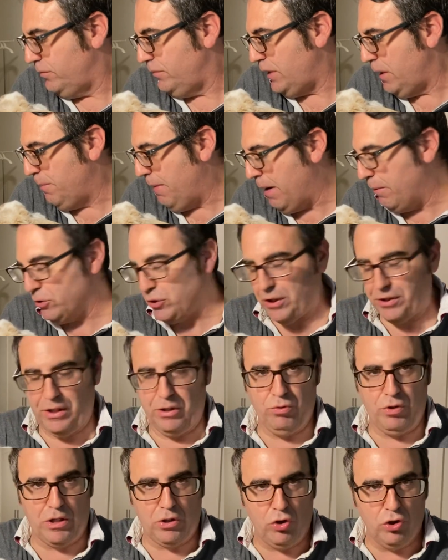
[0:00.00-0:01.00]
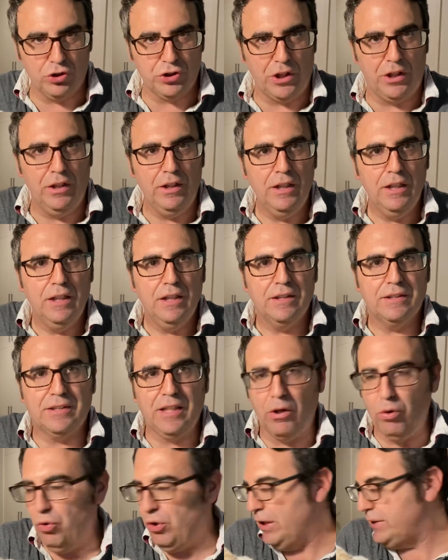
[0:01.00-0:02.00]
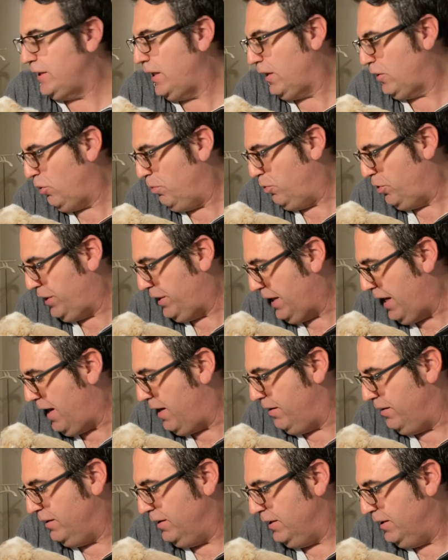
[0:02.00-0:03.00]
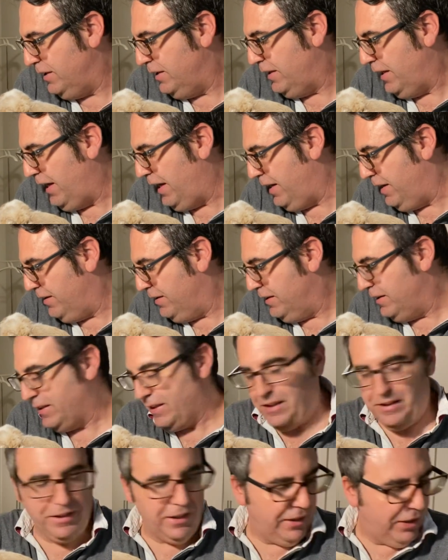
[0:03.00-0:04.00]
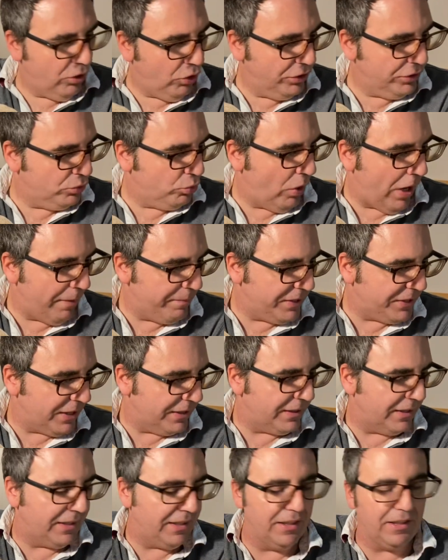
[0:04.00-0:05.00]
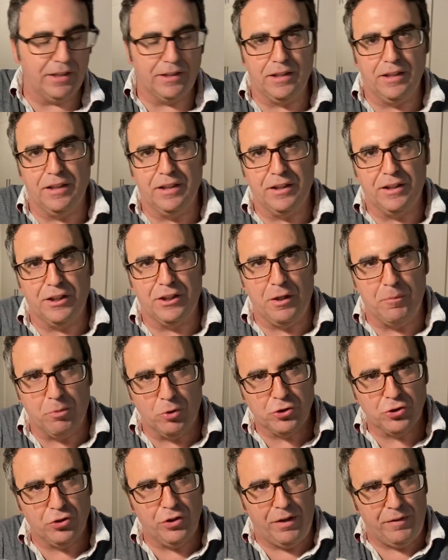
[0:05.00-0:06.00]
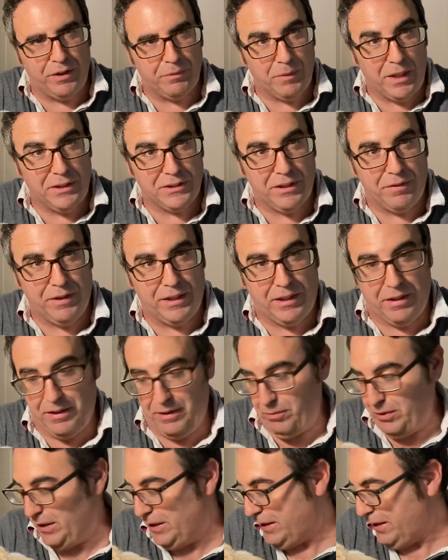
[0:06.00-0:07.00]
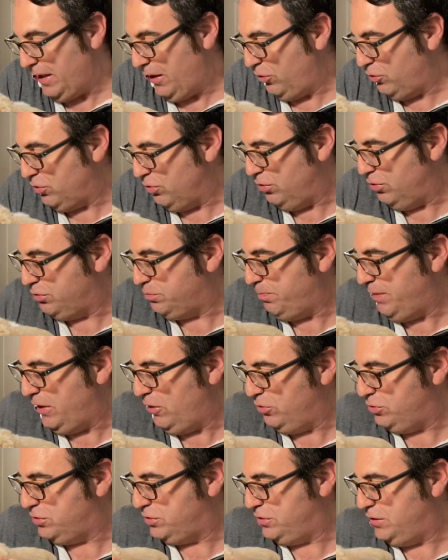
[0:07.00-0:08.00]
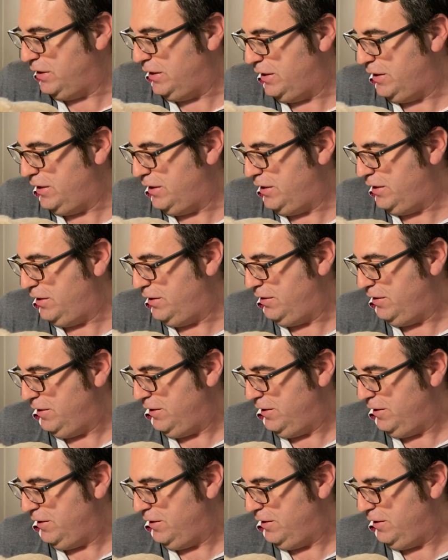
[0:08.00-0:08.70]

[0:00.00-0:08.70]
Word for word: Vamos a hacer una cosa. Saludas a la comunidad, ¿eh? Y te dejo en tu hábitat aquí que te, he puesto y vais a ver que he quedado con los pelos. Eh,